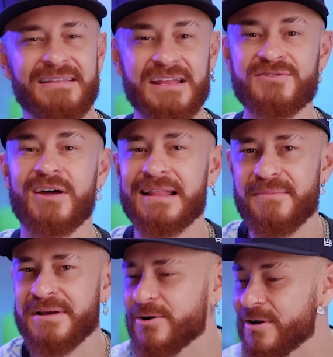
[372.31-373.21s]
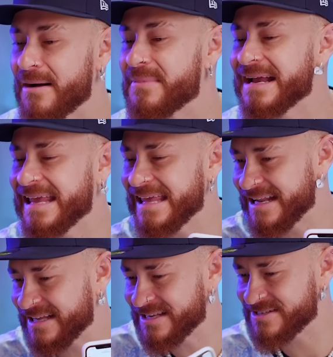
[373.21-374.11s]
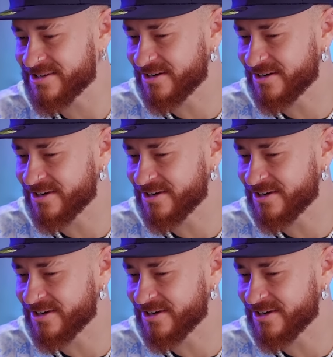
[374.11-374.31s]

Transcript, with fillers: Três horas da manhã eu com a mangueira aqui, assim,